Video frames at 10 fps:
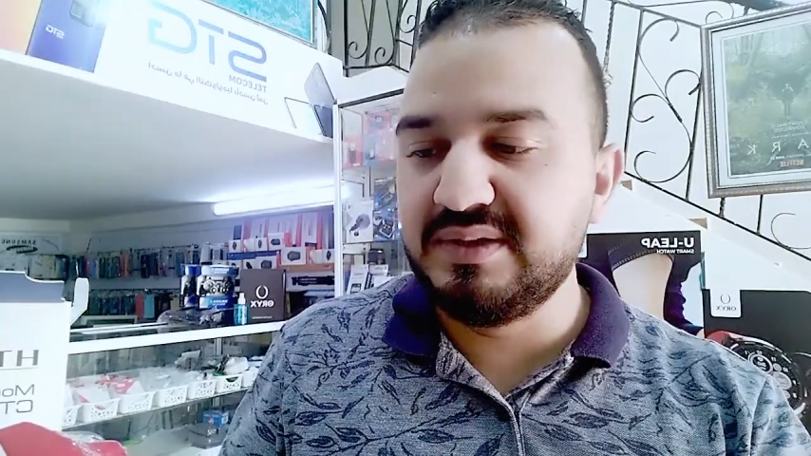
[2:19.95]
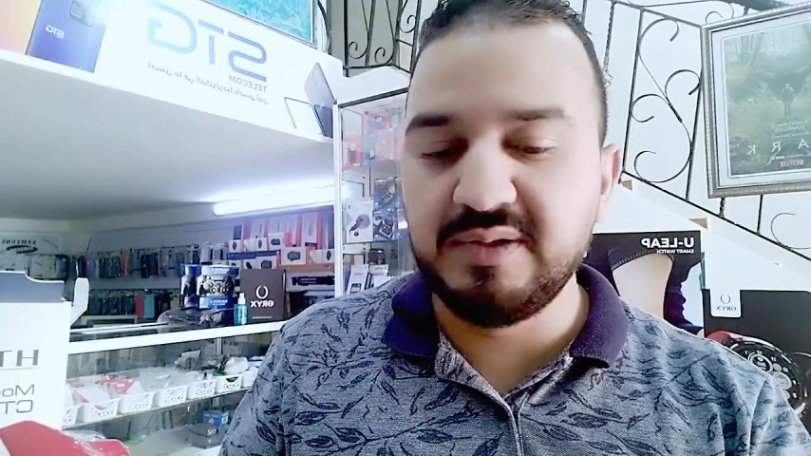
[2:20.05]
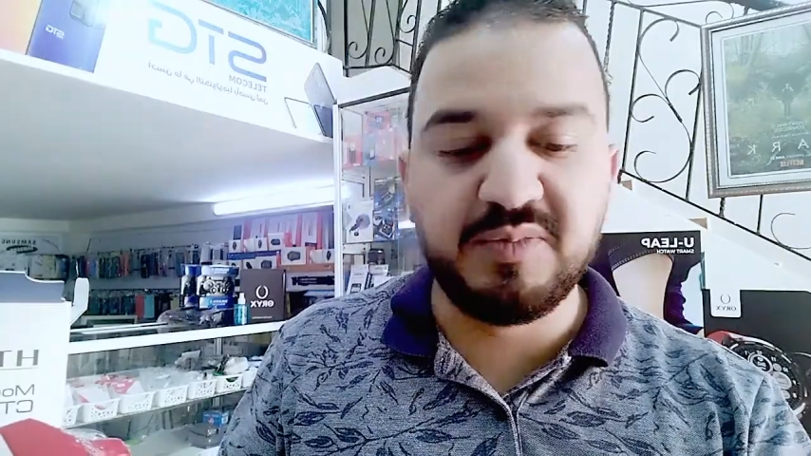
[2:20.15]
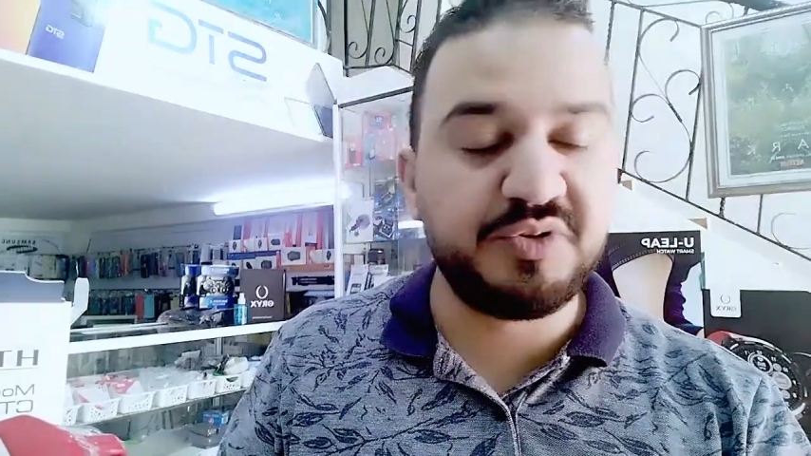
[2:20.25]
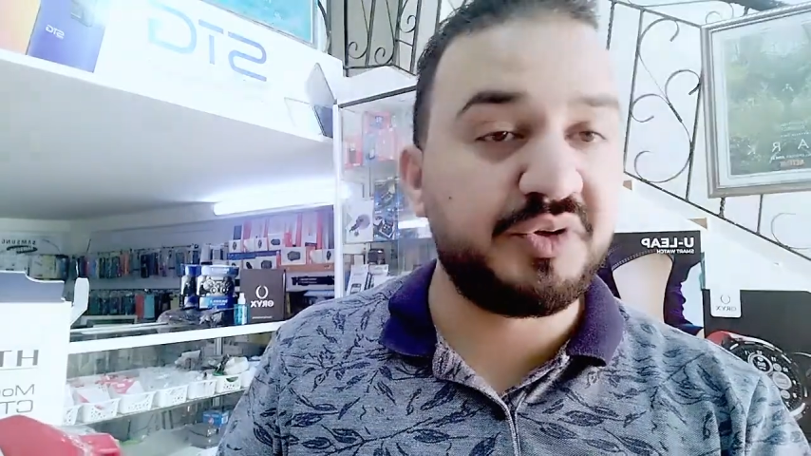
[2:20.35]

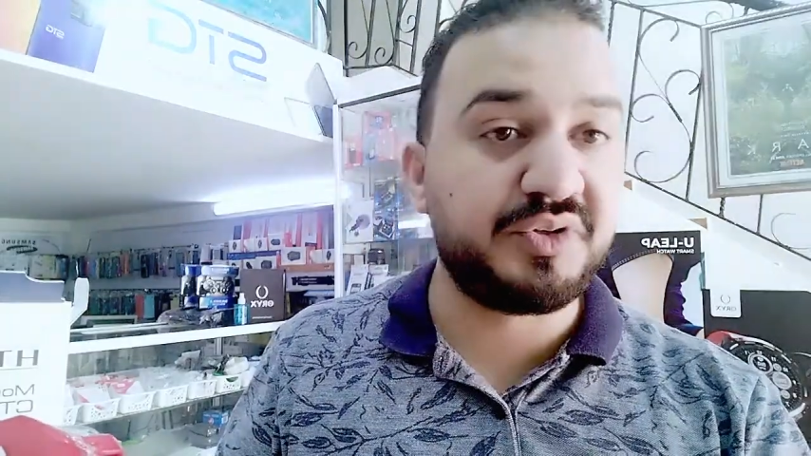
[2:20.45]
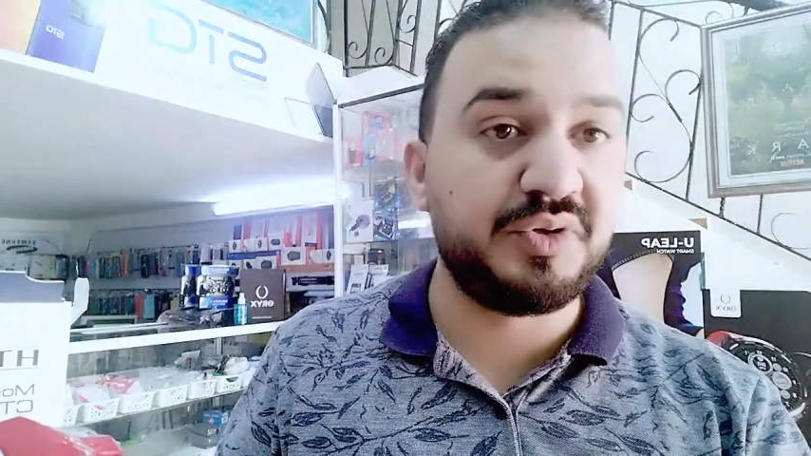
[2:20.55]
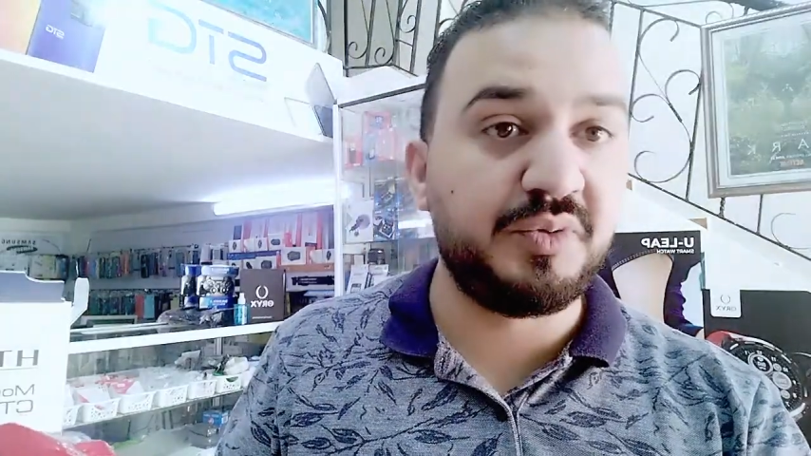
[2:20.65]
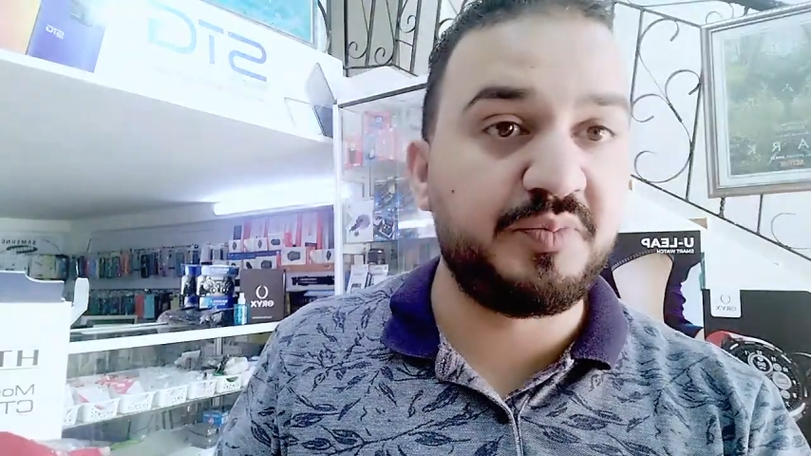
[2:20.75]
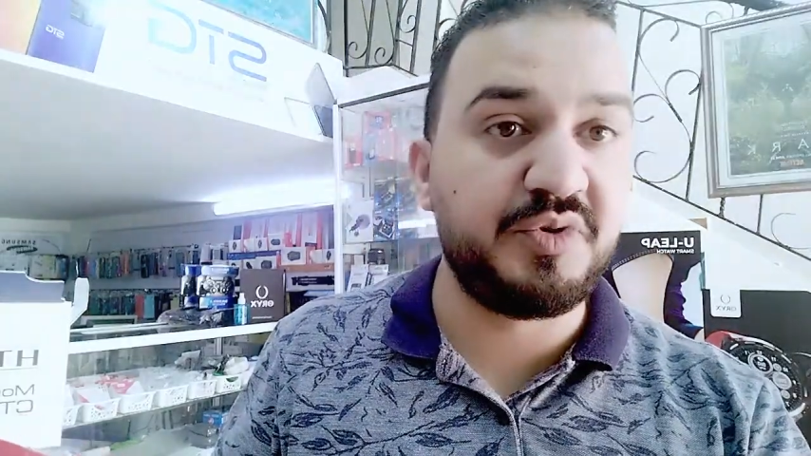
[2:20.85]
الموتور
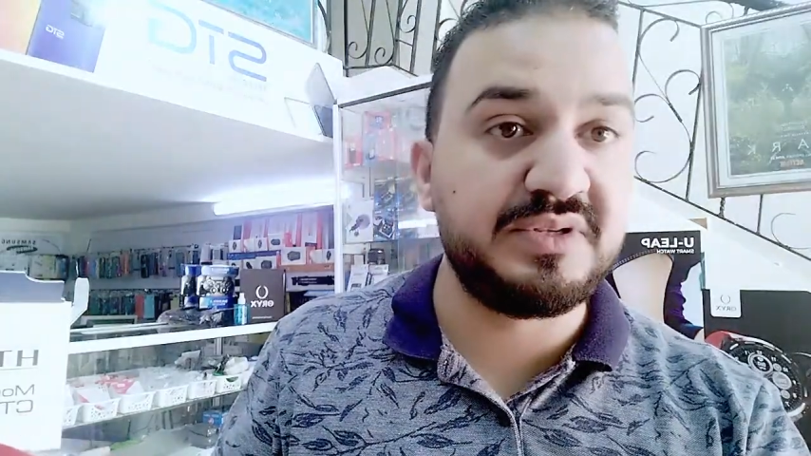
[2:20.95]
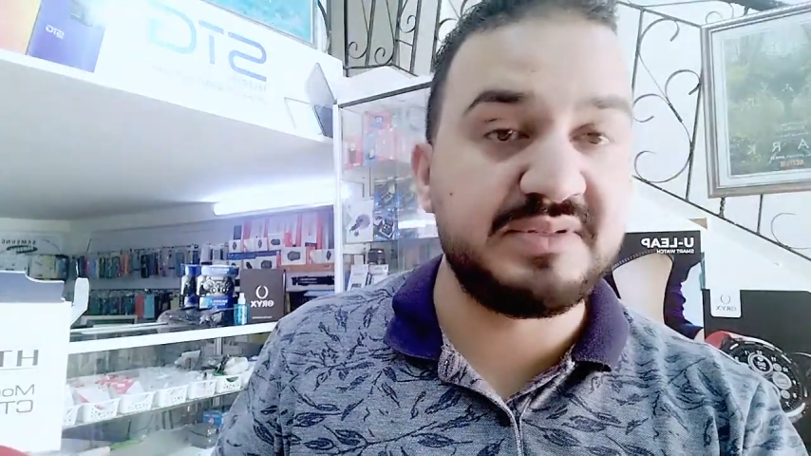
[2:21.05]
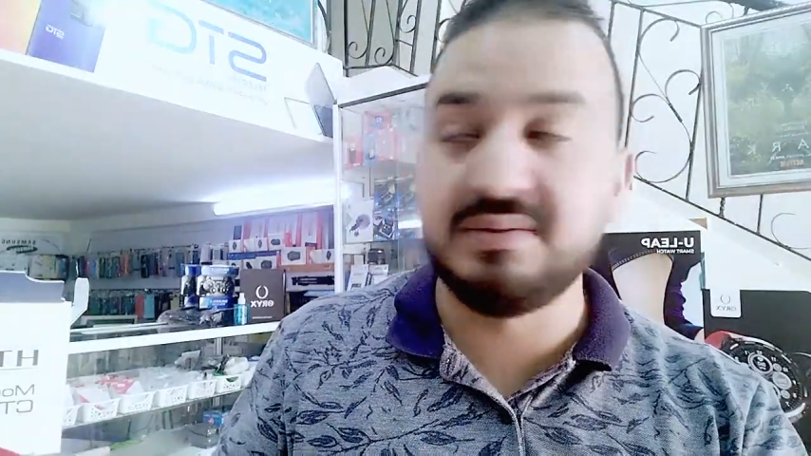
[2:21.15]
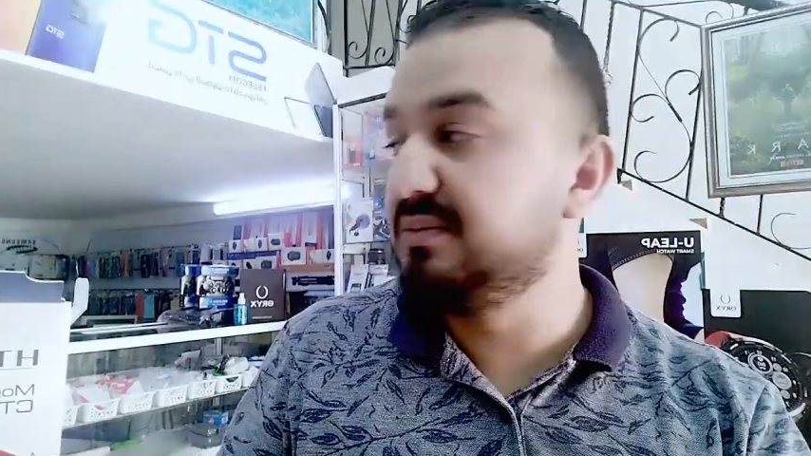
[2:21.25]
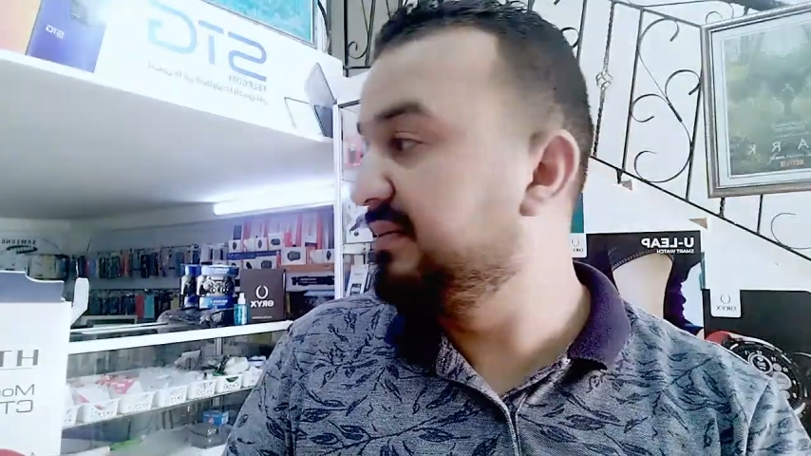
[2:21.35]
ديالو بويسون